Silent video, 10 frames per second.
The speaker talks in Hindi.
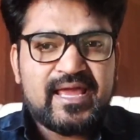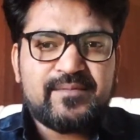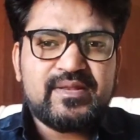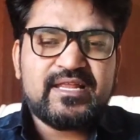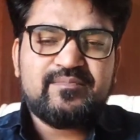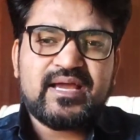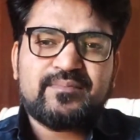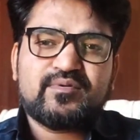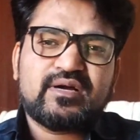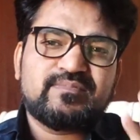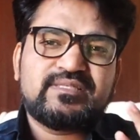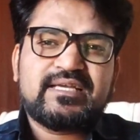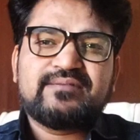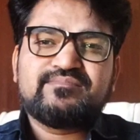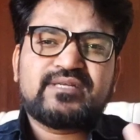एक मिलियन में आपको कम
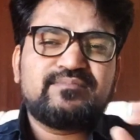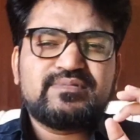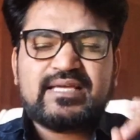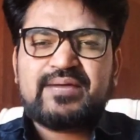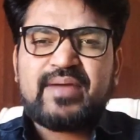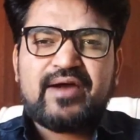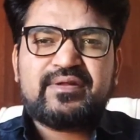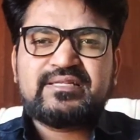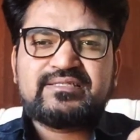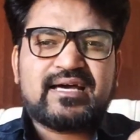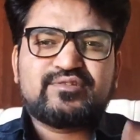से कम कम से कम एवरेज